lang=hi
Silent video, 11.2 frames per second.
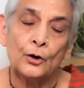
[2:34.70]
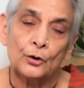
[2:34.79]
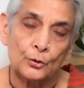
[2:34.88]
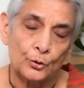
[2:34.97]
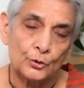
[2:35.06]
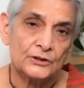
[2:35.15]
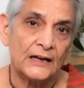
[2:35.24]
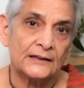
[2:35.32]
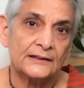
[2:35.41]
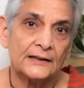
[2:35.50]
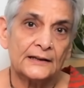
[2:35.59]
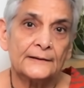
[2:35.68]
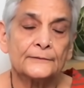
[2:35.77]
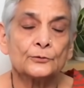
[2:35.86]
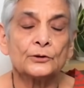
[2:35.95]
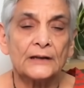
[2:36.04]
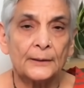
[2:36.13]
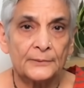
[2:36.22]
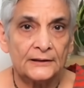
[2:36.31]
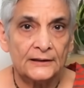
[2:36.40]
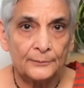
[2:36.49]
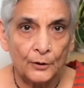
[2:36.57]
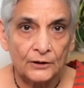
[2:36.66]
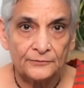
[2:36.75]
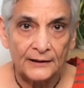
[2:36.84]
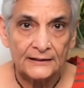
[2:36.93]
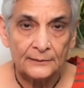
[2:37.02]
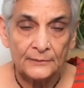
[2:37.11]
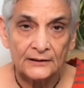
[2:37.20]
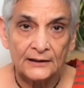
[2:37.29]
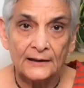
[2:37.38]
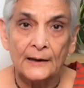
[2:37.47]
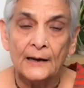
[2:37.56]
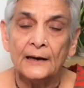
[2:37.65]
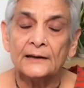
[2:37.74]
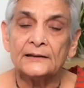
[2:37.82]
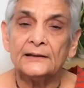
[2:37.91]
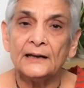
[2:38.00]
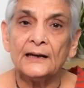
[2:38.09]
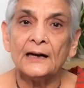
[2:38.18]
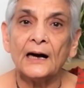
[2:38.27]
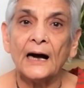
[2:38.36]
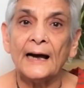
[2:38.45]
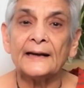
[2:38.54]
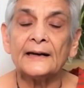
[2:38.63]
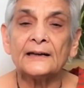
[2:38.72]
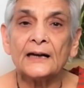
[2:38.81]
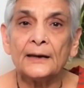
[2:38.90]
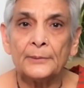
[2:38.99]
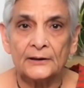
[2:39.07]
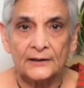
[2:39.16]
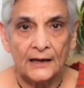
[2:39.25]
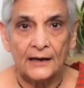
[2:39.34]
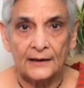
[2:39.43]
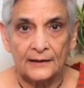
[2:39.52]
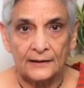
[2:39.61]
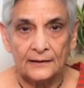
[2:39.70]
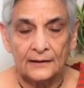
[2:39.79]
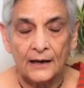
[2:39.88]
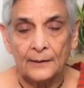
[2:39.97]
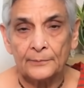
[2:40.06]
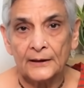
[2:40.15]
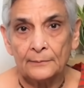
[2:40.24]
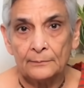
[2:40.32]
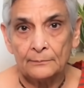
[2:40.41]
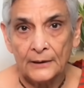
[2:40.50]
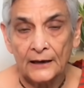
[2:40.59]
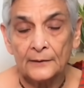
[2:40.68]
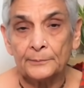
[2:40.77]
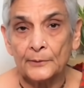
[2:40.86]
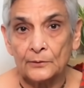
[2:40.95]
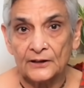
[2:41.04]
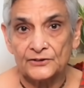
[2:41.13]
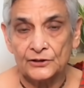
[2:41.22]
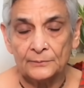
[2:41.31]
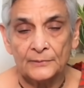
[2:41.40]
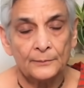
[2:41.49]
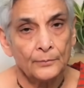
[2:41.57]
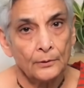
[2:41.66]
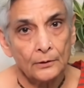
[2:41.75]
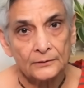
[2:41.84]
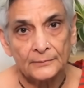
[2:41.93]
रोज खाते हैं तो ये आपके लिए बहुत फायदेमंद है ये आयरन का भंडार है आपके ब्लड प्रोडक्शन में बहुत